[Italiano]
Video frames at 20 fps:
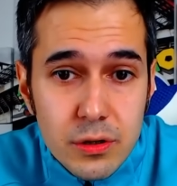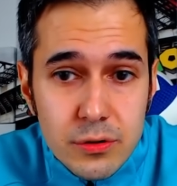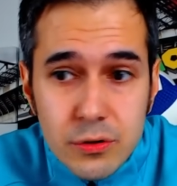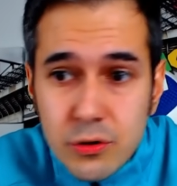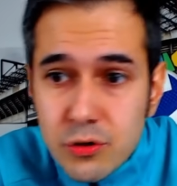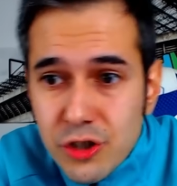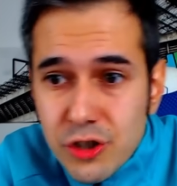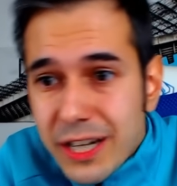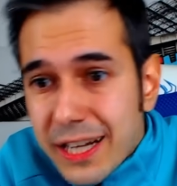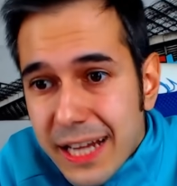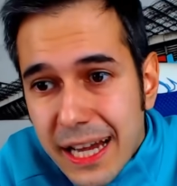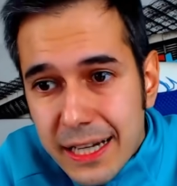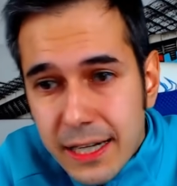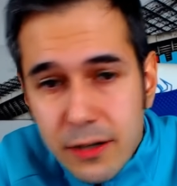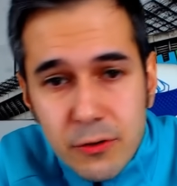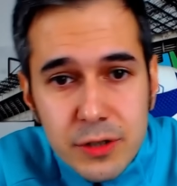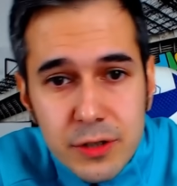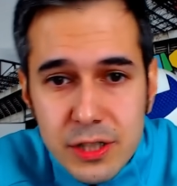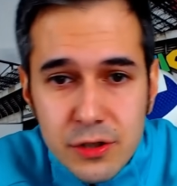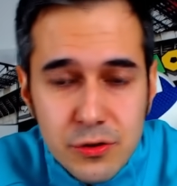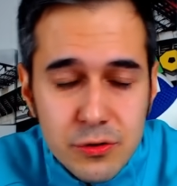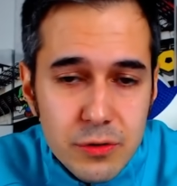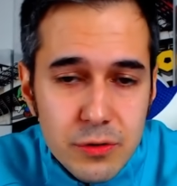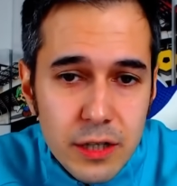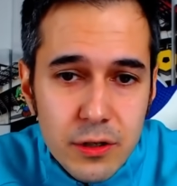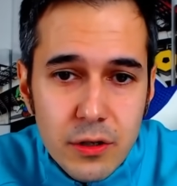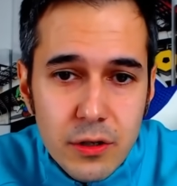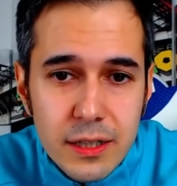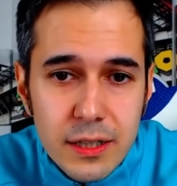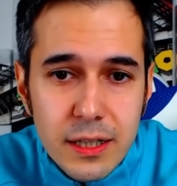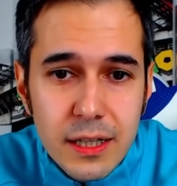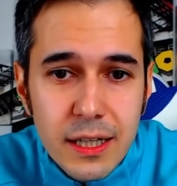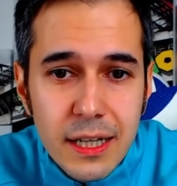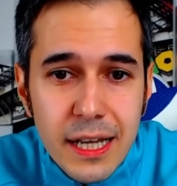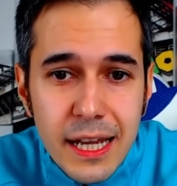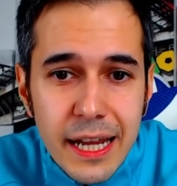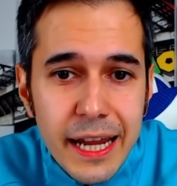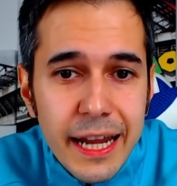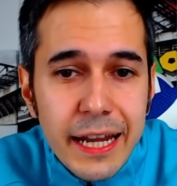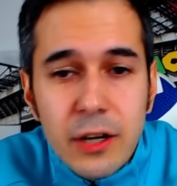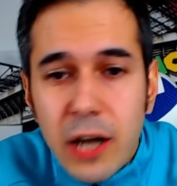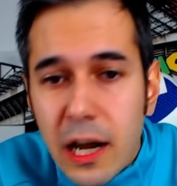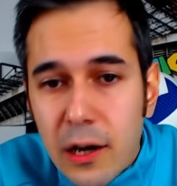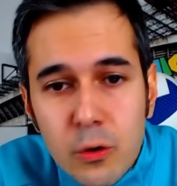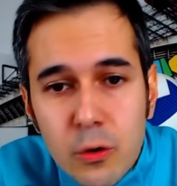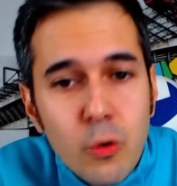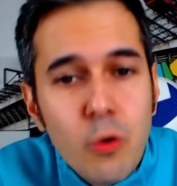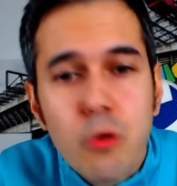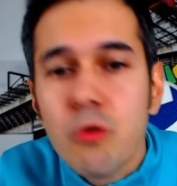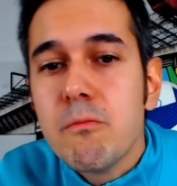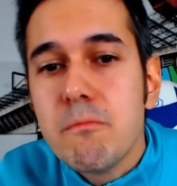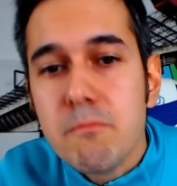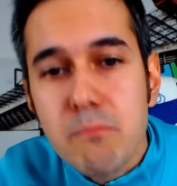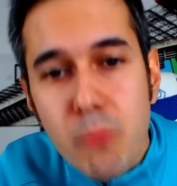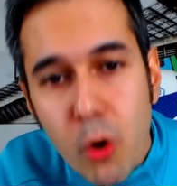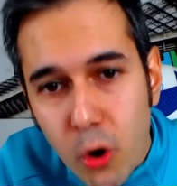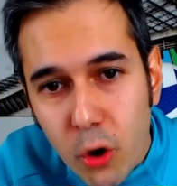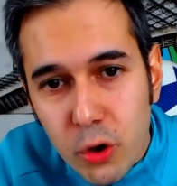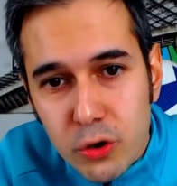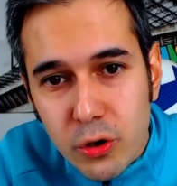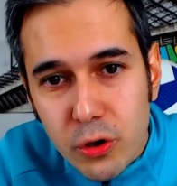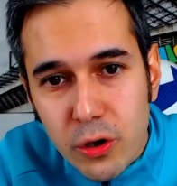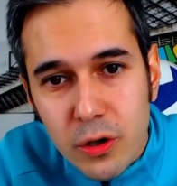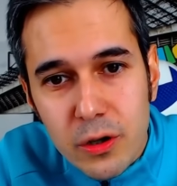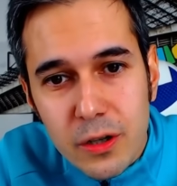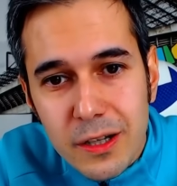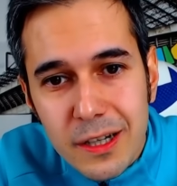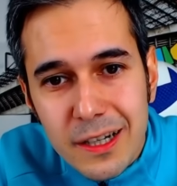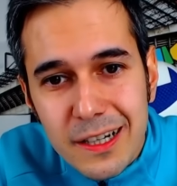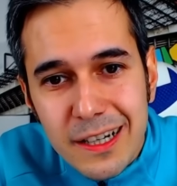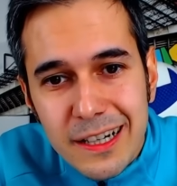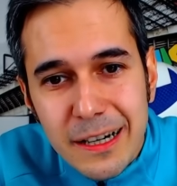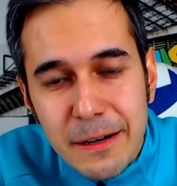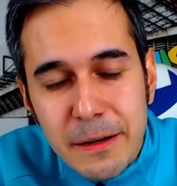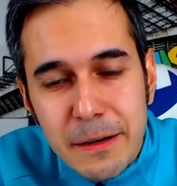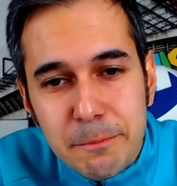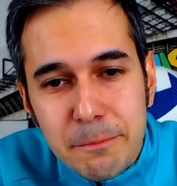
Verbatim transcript: non c'è gara con nessuno e non in alcun modo eh,